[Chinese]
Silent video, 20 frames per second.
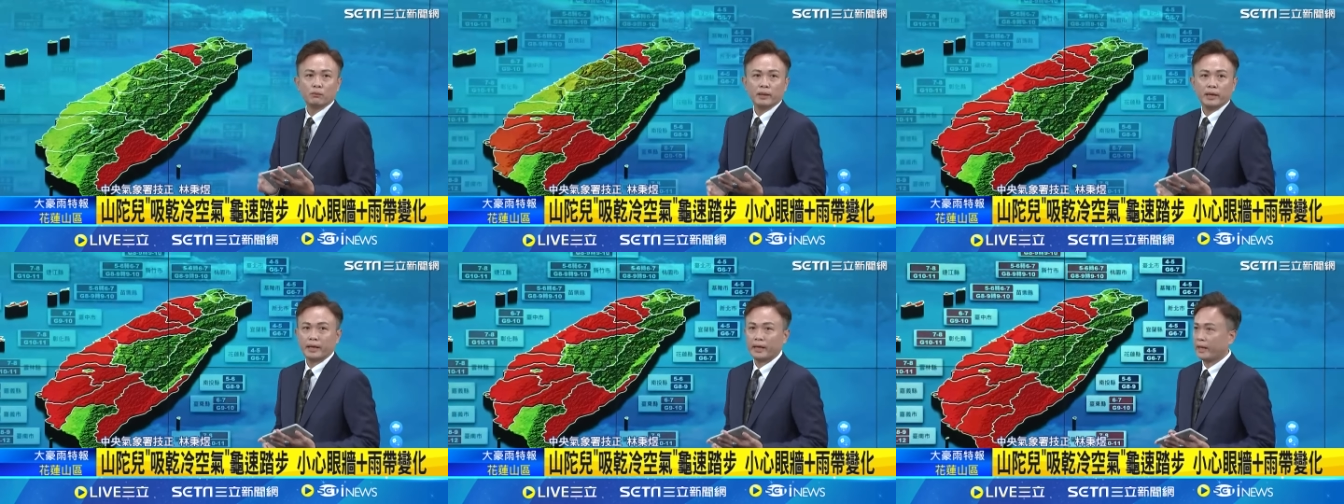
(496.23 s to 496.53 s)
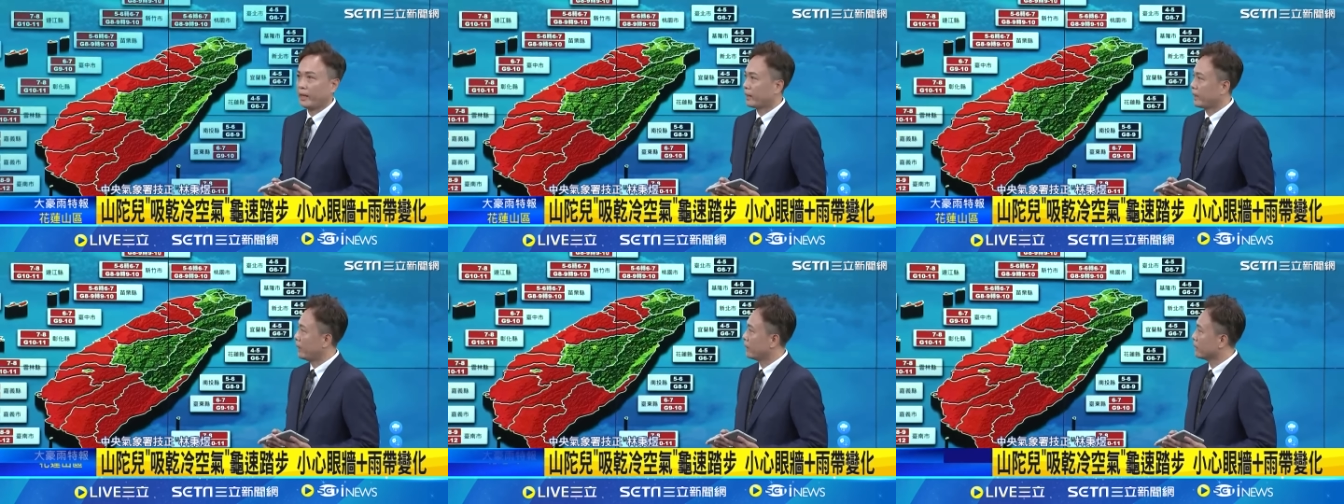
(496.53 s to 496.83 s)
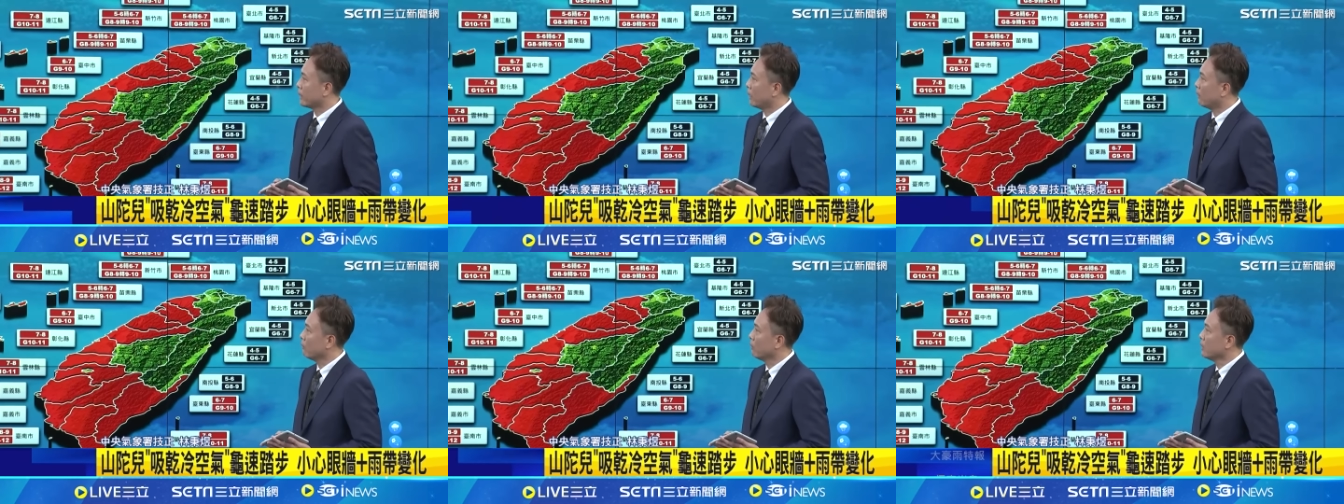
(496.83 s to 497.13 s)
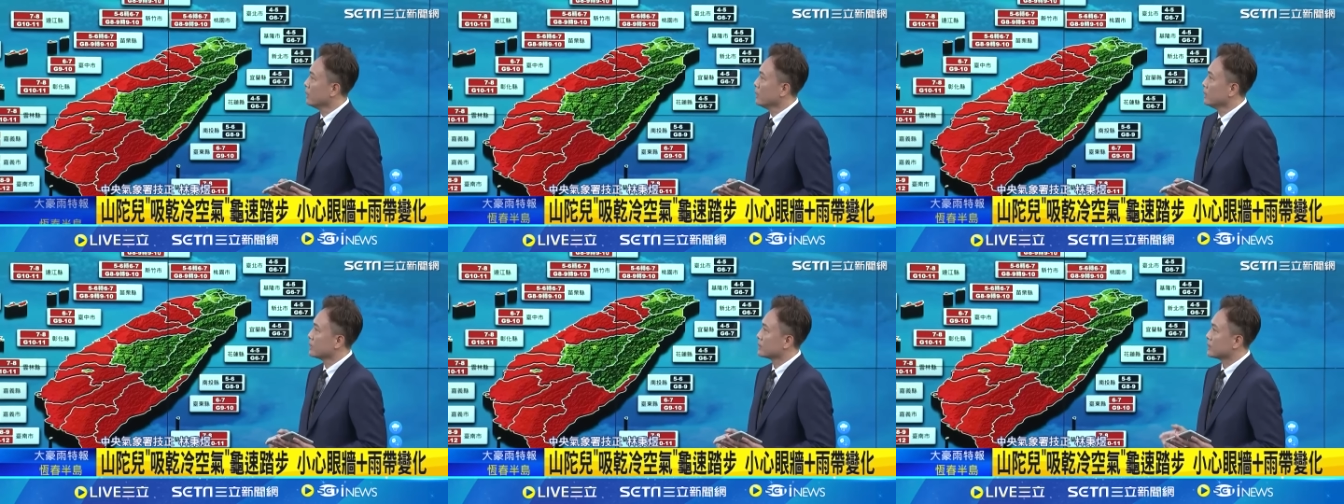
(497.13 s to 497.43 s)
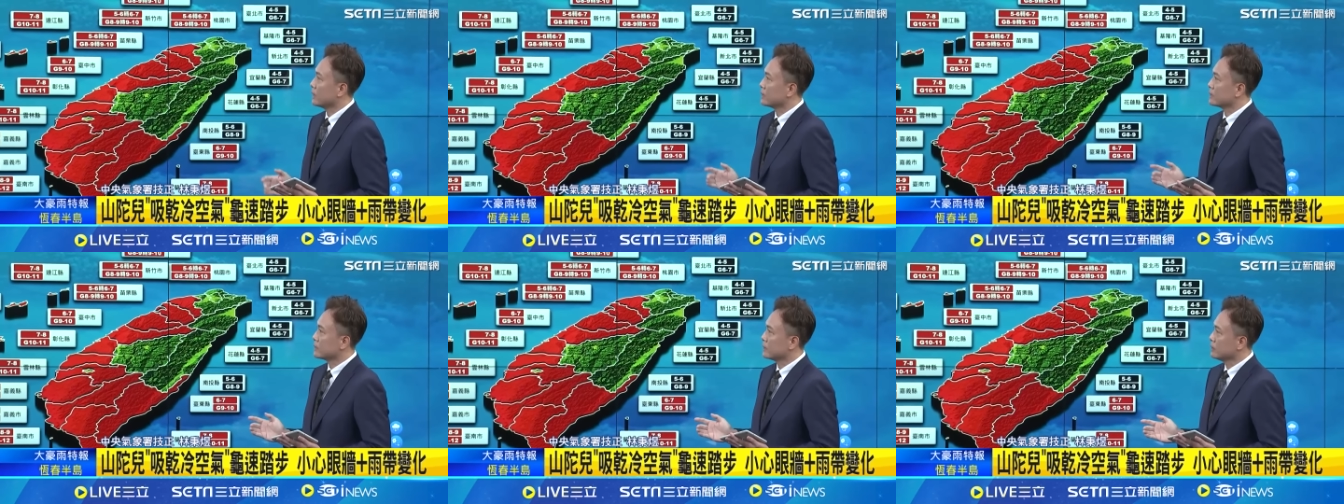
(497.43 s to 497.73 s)
我们也可以看到，
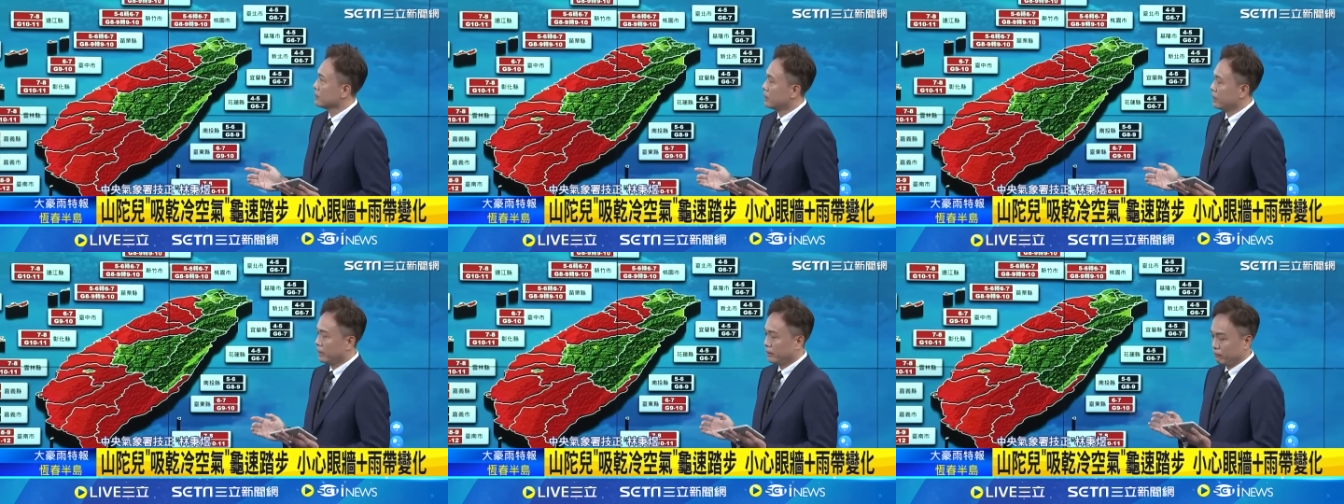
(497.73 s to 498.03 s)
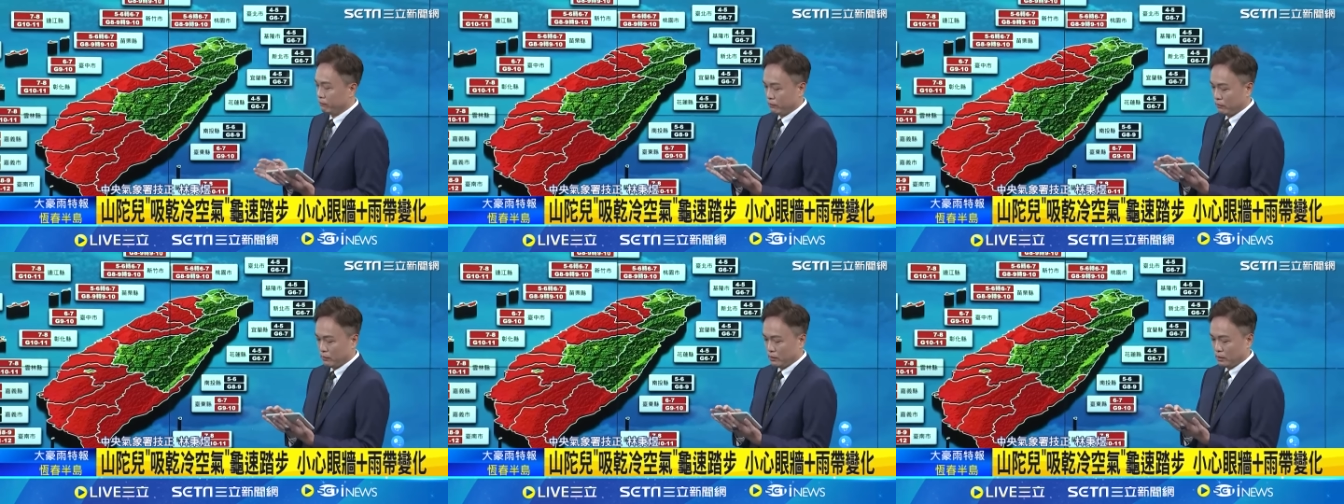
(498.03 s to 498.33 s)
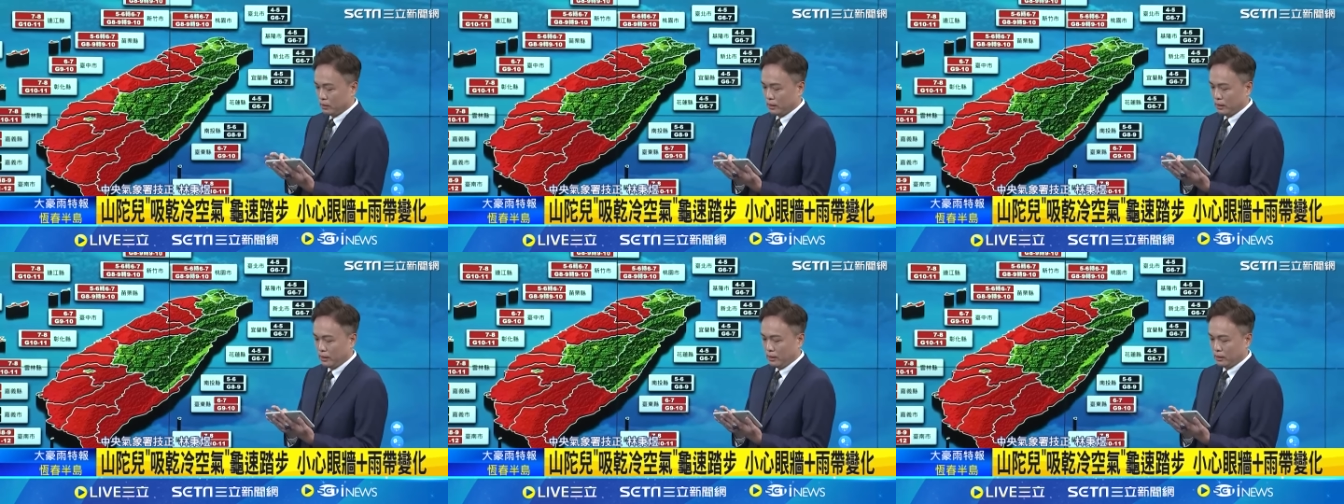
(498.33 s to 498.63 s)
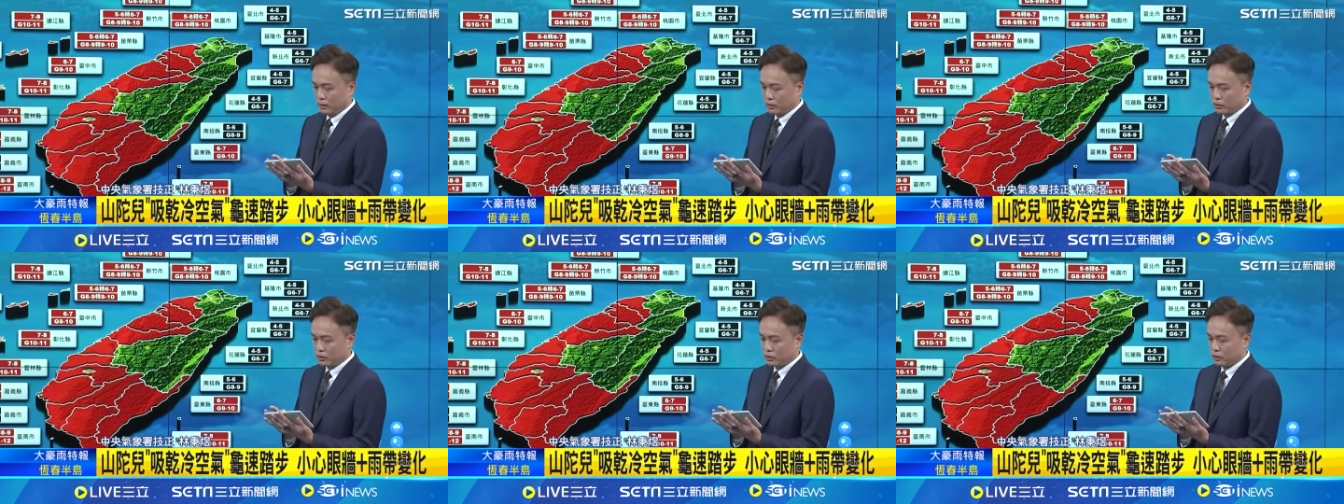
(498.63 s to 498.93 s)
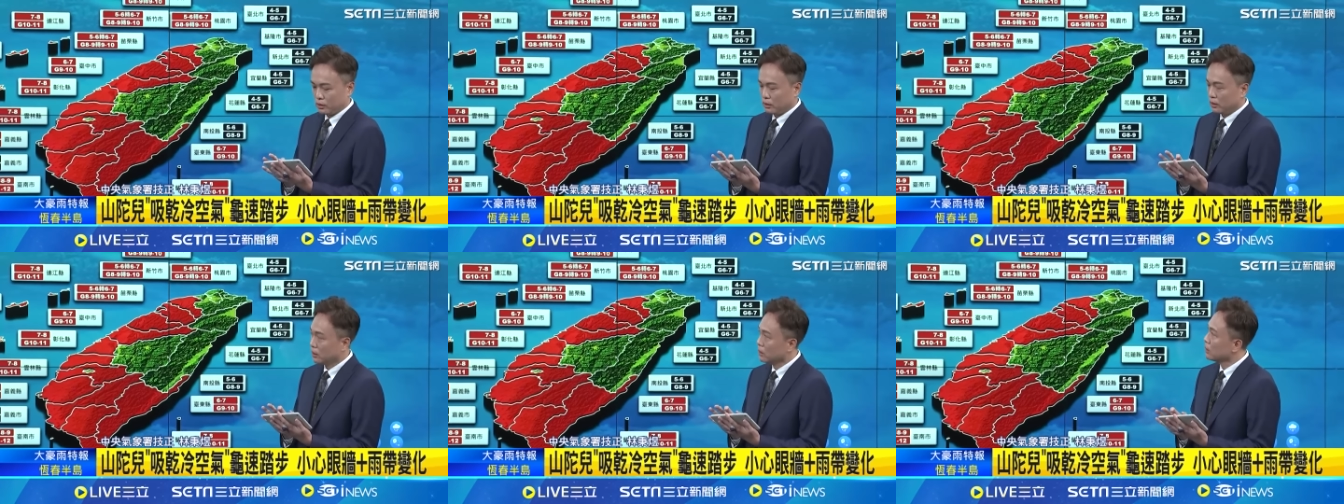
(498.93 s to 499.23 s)
在今天第一个时